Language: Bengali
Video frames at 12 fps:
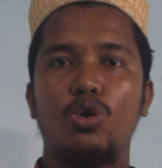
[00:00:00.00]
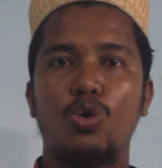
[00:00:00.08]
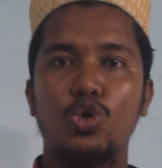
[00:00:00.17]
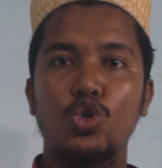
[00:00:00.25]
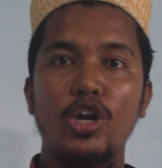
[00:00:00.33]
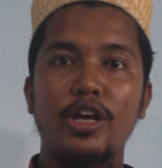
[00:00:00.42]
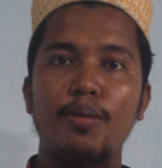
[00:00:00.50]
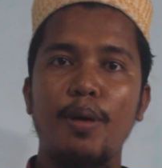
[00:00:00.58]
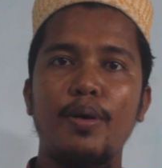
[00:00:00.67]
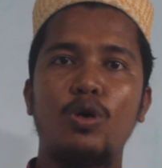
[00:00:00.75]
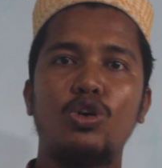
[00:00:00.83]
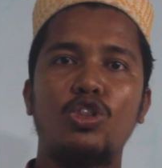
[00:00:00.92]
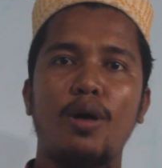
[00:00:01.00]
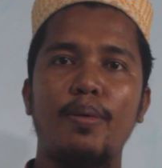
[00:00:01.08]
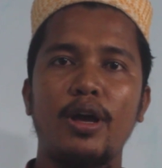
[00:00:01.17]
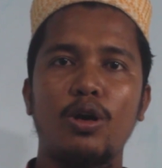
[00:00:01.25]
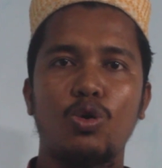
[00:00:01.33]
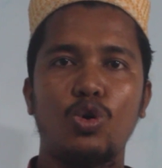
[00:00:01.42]
গোসল কিভাবে করতে
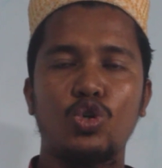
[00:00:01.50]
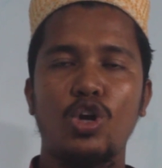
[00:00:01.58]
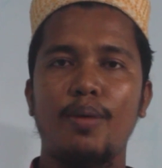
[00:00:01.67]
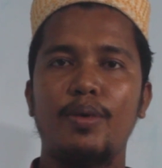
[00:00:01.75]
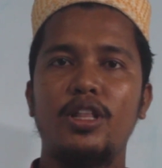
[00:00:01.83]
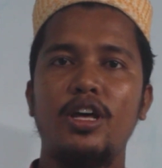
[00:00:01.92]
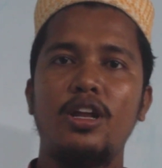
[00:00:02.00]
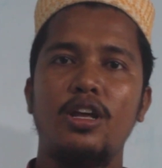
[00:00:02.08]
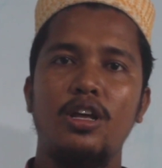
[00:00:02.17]
হবে গোসল আমাদের